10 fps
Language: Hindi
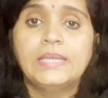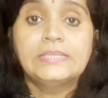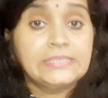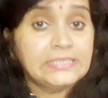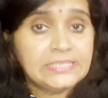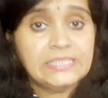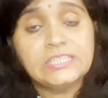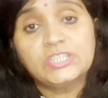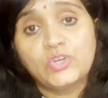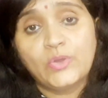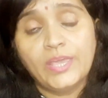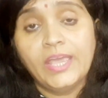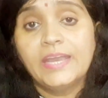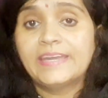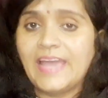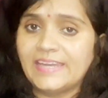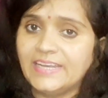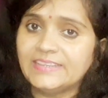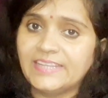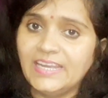तीसरी चीज़ जो है
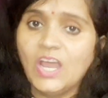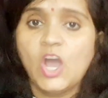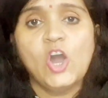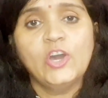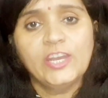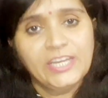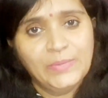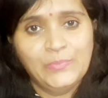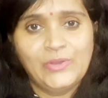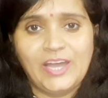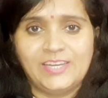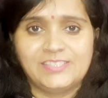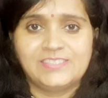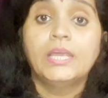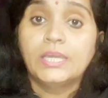नारियल तेल और नींबू का रस